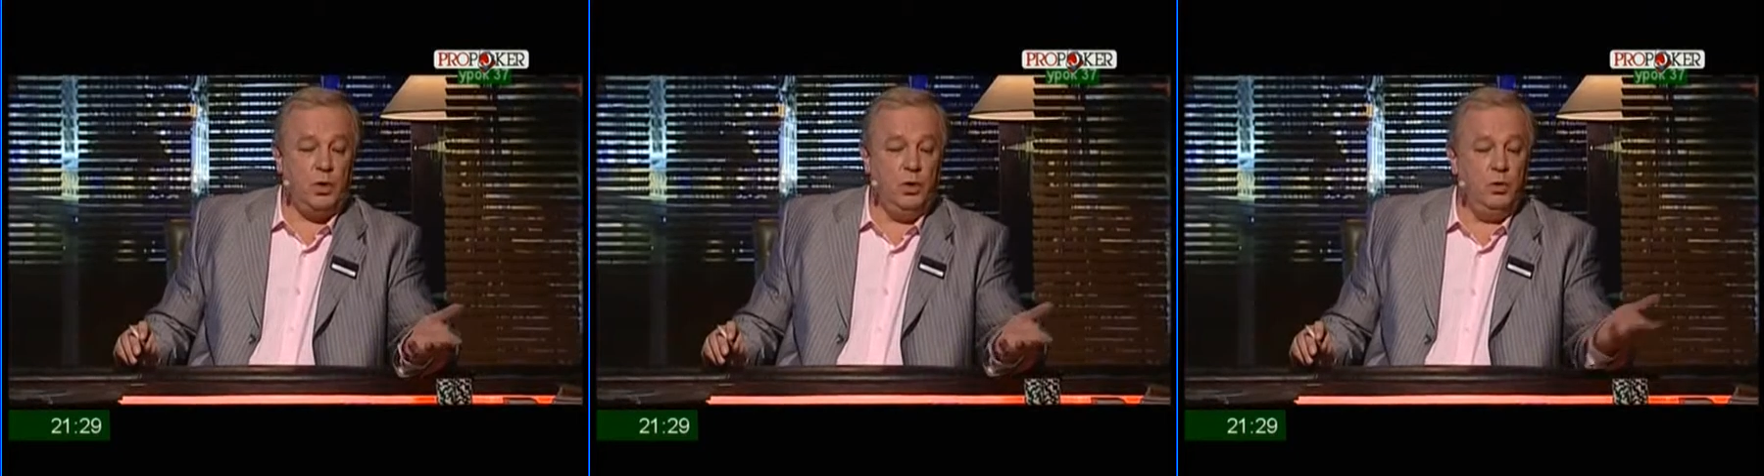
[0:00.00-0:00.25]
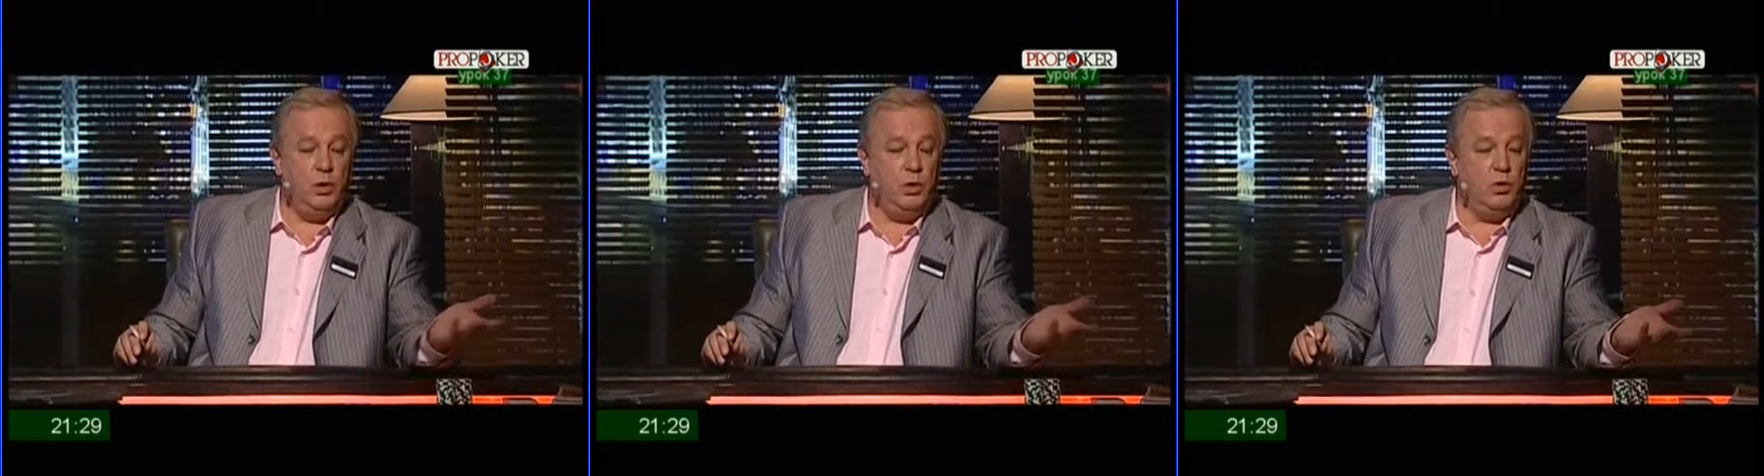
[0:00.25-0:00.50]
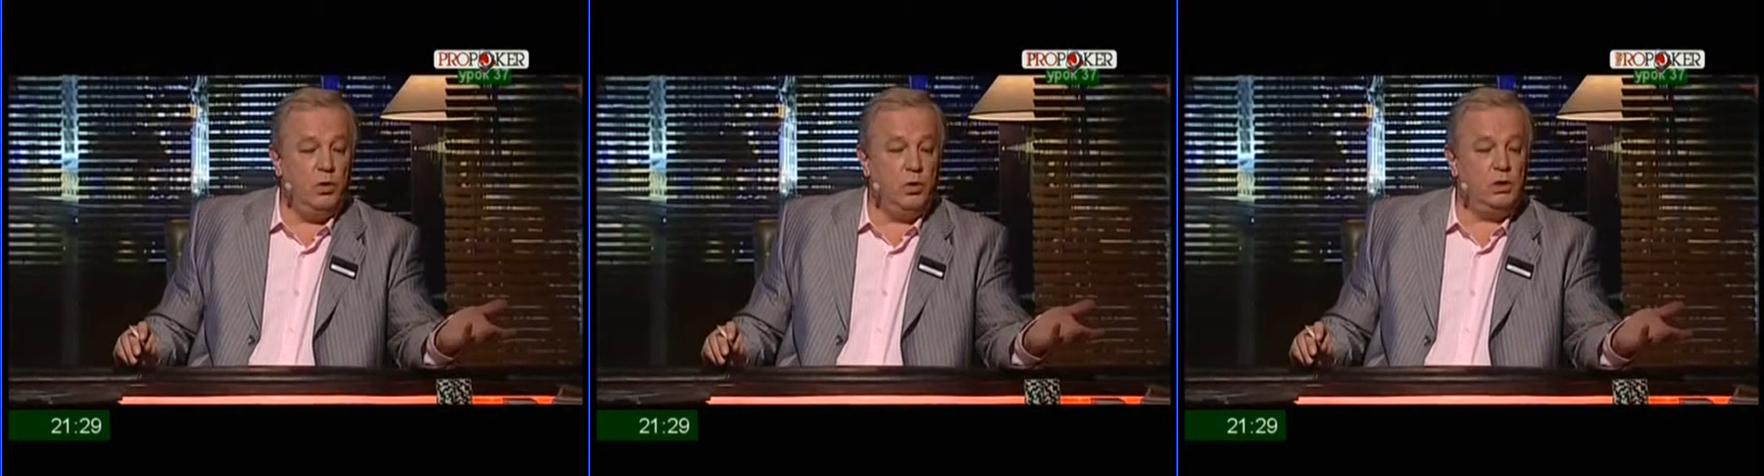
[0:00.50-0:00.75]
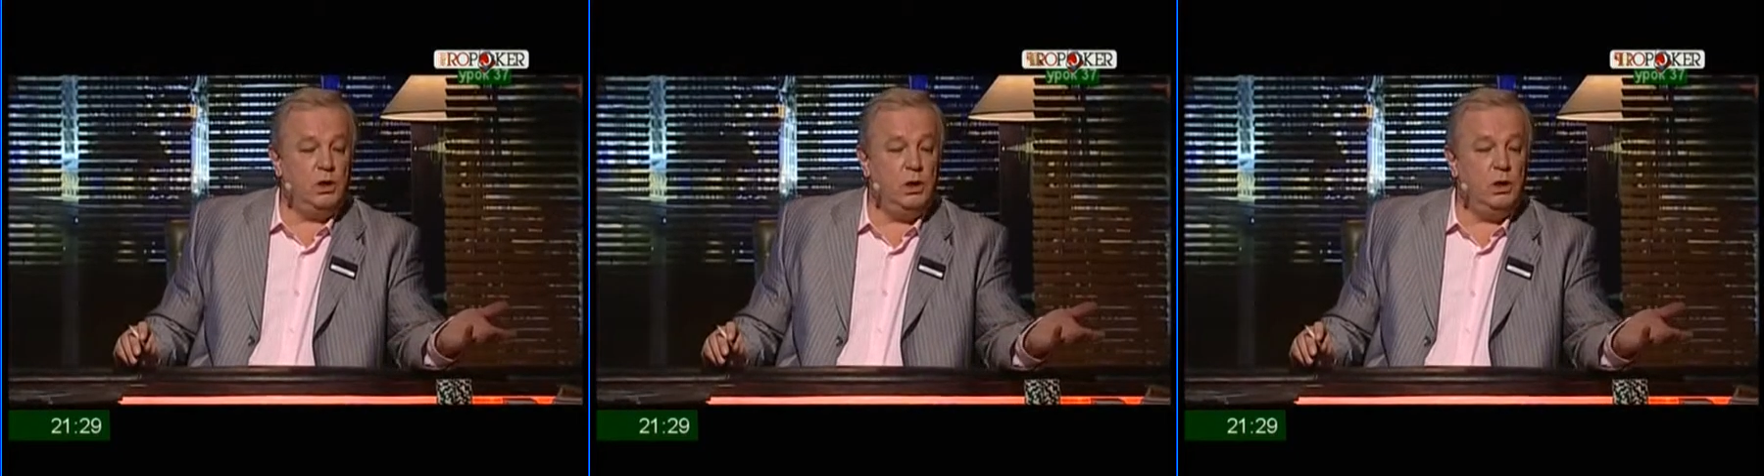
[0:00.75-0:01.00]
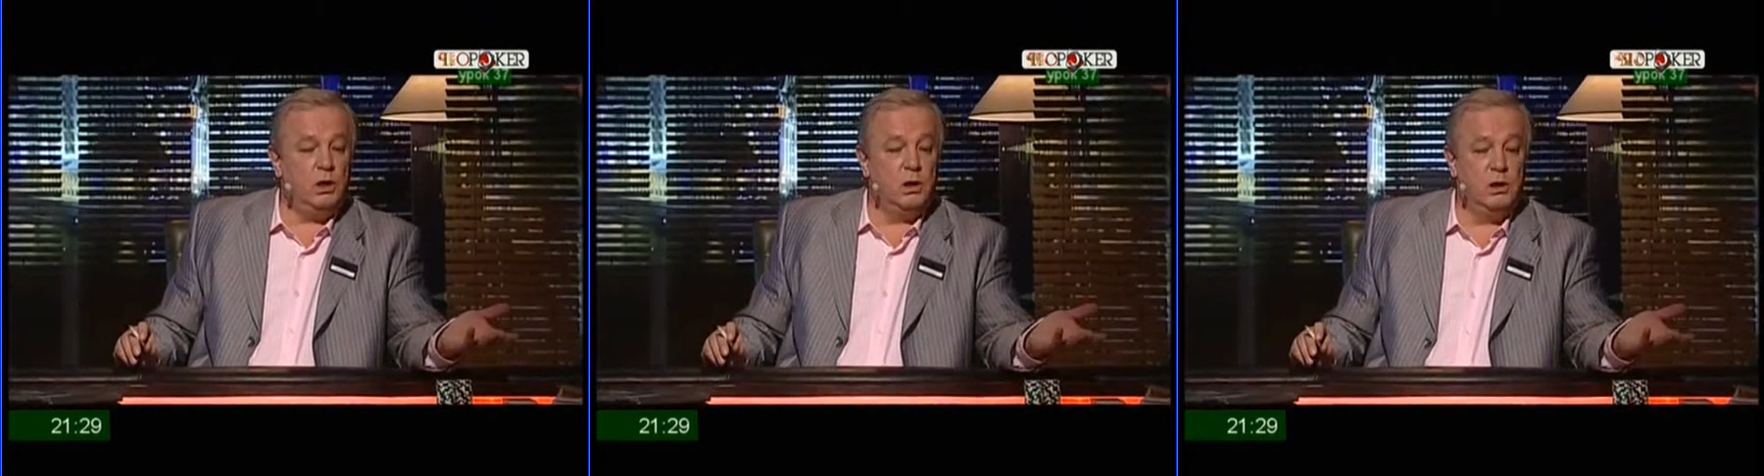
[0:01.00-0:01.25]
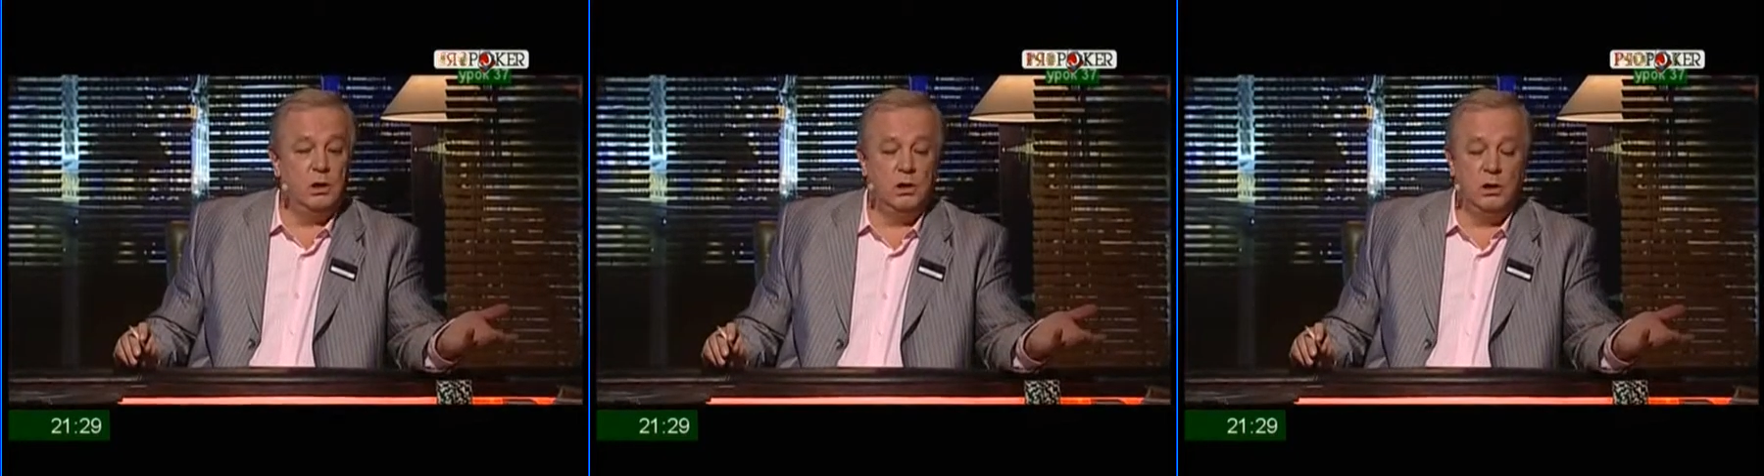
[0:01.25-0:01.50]
Ну, такое решение,
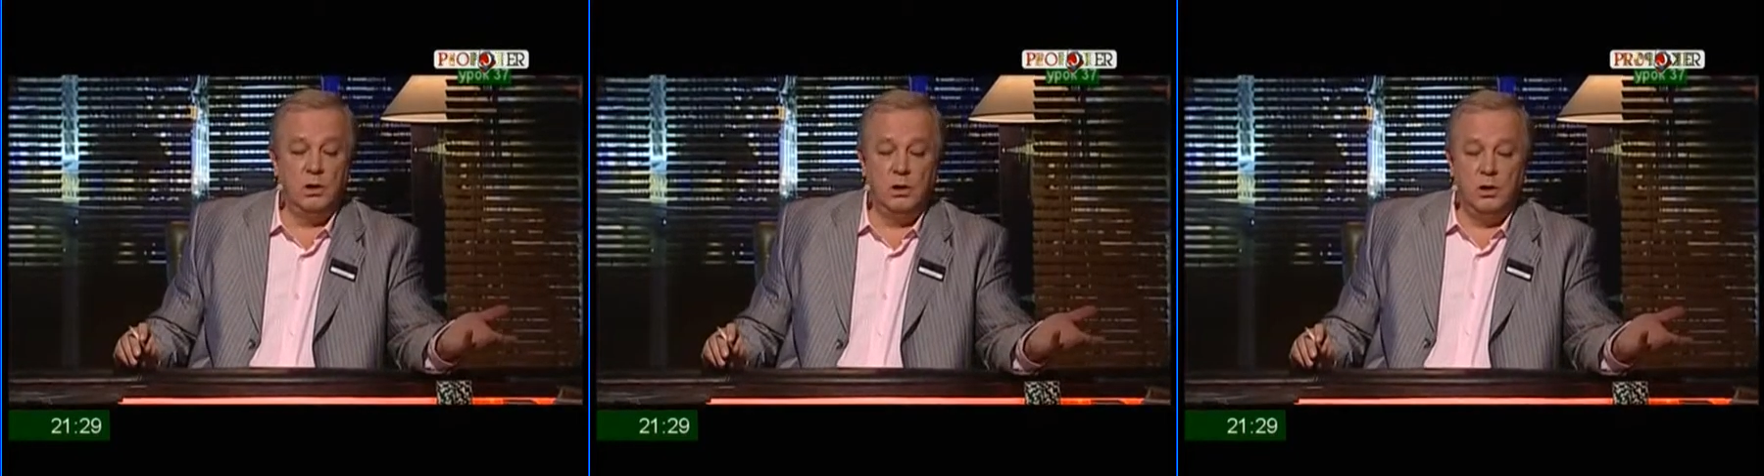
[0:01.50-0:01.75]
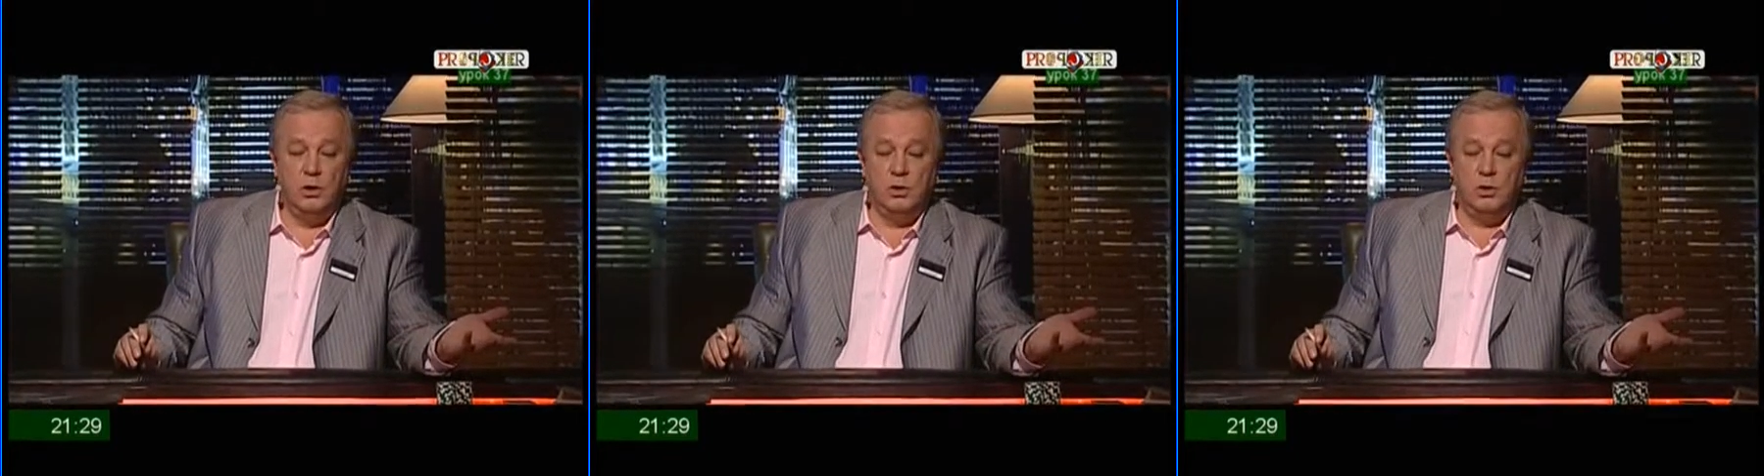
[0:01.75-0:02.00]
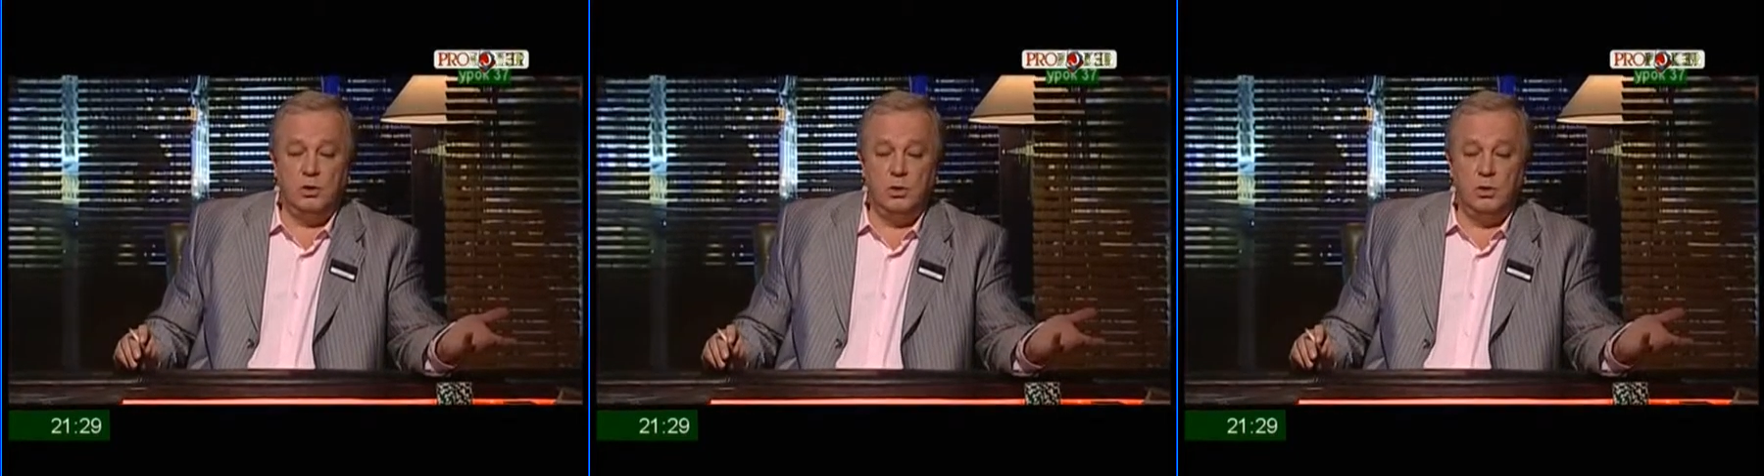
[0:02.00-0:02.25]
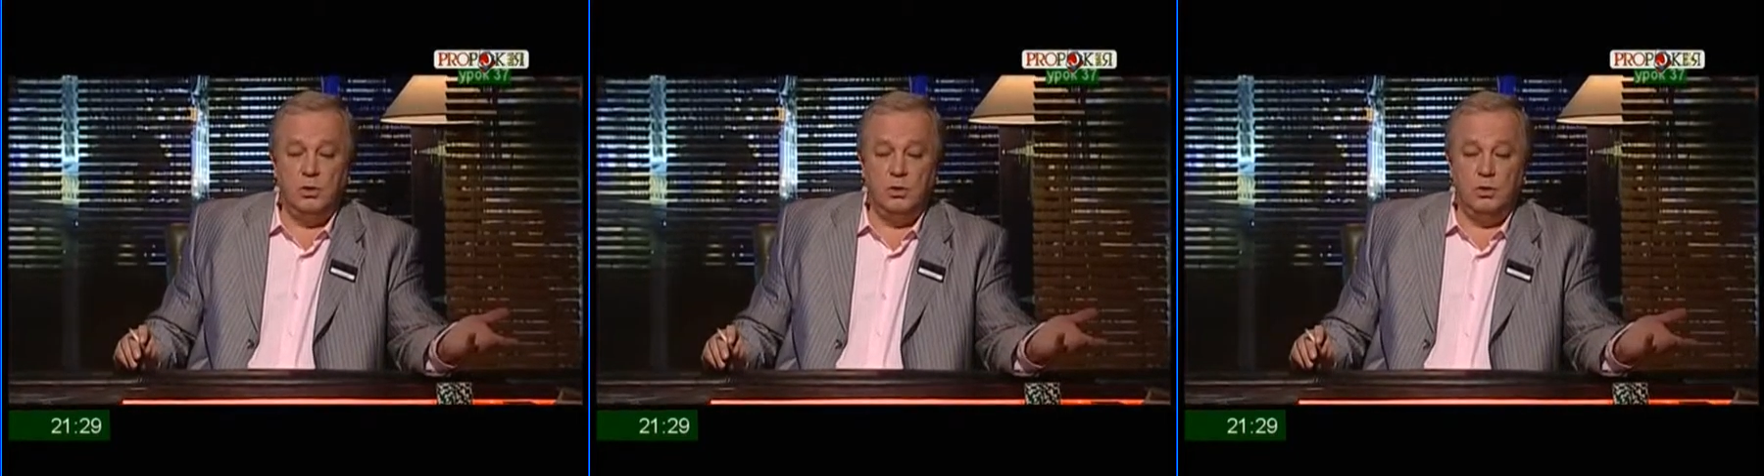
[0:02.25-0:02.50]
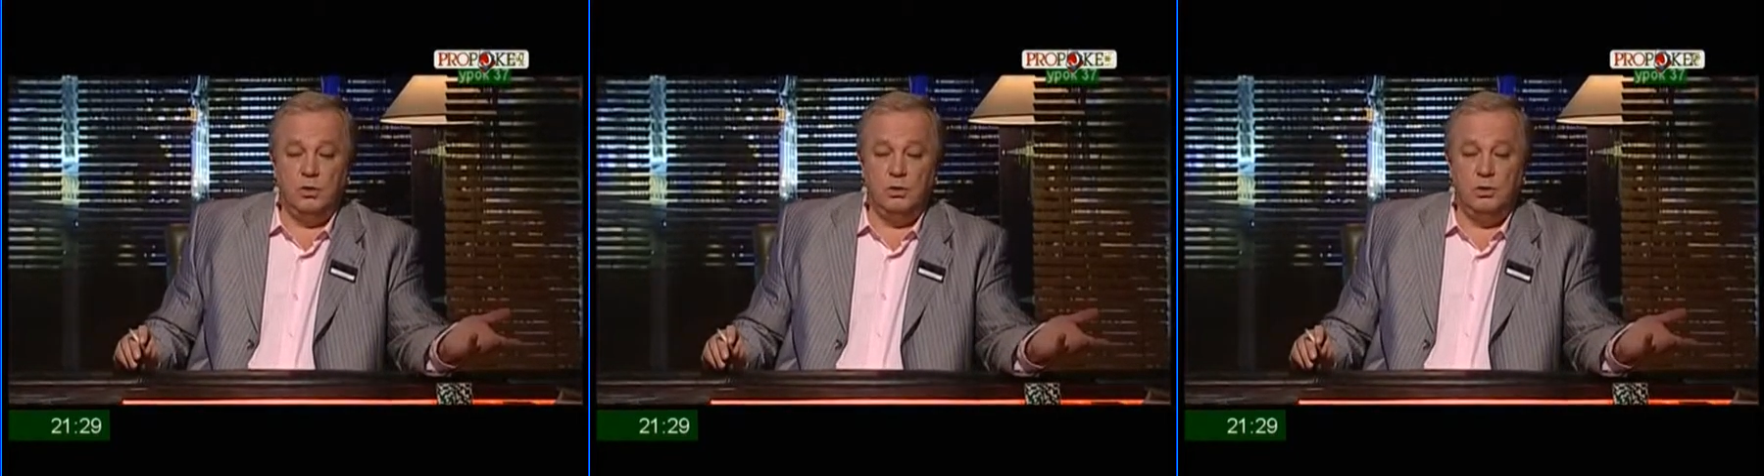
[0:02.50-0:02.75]
что